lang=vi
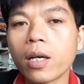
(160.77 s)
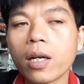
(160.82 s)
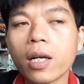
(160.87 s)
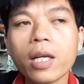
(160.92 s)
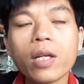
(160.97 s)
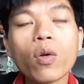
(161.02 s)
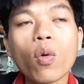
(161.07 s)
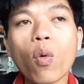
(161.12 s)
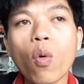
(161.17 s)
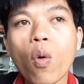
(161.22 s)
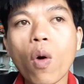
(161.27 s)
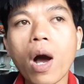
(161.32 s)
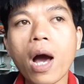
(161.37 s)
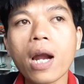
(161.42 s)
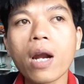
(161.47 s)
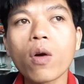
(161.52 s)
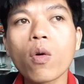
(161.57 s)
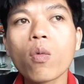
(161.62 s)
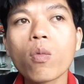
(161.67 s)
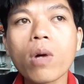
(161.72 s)
lên ổ
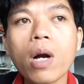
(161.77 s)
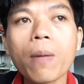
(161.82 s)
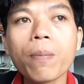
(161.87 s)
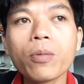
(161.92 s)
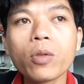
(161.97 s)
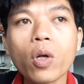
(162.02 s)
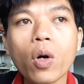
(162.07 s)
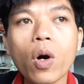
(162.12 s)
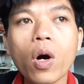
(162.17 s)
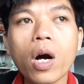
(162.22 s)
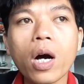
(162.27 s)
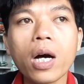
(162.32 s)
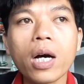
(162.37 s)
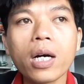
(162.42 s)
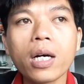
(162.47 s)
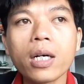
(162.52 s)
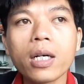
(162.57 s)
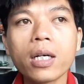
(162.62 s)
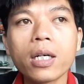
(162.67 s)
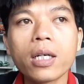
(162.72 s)
khóa là cung cấp cho
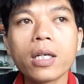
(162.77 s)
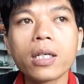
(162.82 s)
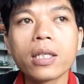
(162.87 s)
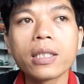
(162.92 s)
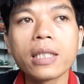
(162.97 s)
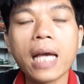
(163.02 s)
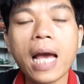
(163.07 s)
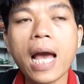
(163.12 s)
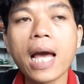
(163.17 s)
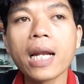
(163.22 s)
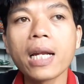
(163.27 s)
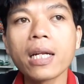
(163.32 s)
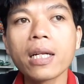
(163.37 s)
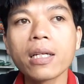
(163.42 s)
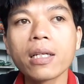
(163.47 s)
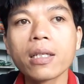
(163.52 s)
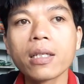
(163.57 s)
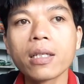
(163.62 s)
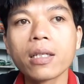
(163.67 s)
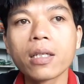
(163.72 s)
nhan
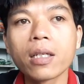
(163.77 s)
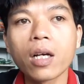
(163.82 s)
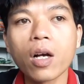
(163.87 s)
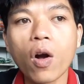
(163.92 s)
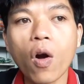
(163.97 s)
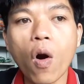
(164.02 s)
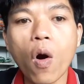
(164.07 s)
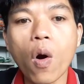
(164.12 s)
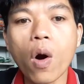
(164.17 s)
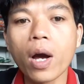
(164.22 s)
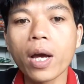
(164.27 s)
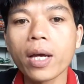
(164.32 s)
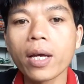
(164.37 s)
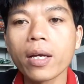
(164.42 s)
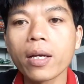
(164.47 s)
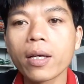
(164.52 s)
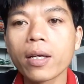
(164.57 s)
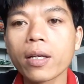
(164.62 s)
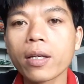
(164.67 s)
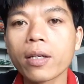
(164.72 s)
còi
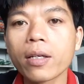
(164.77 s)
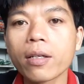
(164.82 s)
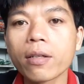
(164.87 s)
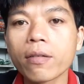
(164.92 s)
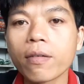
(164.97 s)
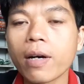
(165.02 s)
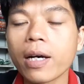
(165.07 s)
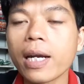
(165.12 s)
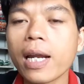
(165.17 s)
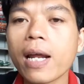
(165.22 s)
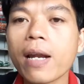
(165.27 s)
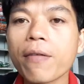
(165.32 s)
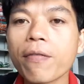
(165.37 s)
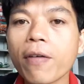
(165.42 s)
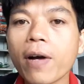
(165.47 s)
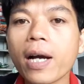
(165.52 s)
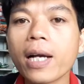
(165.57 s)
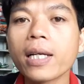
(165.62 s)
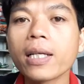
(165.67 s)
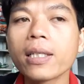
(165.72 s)
và đèn
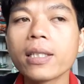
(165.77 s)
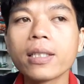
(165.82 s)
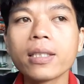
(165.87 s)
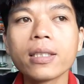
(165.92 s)
phanh